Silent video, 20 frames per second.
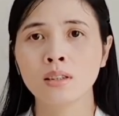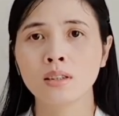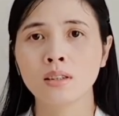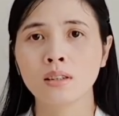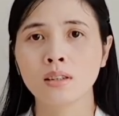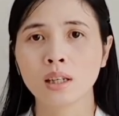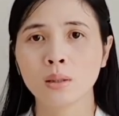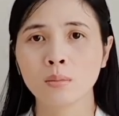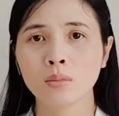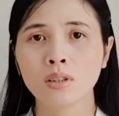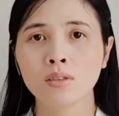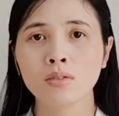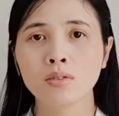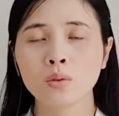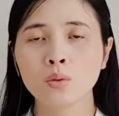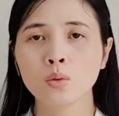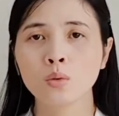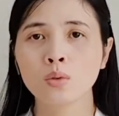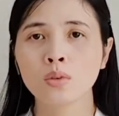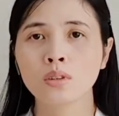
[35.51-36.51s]
ờ, ăn bữa
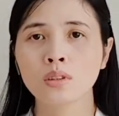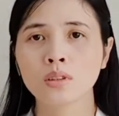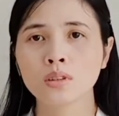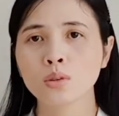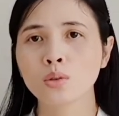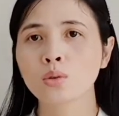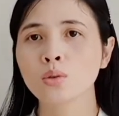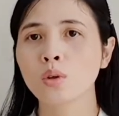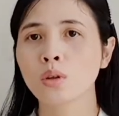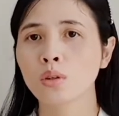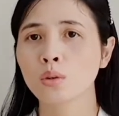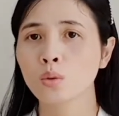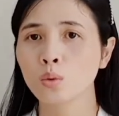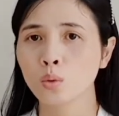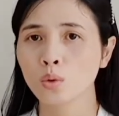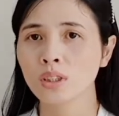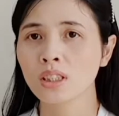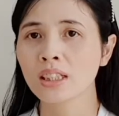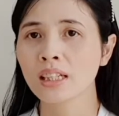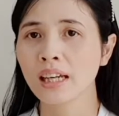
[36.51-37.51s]
phụ du con
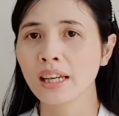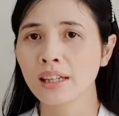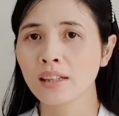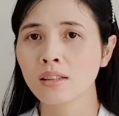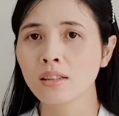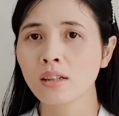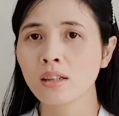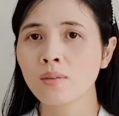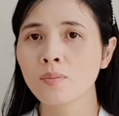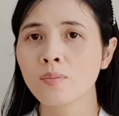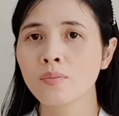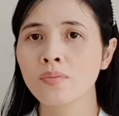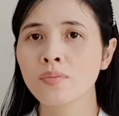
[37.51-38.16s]
ngủ trên ghế nữa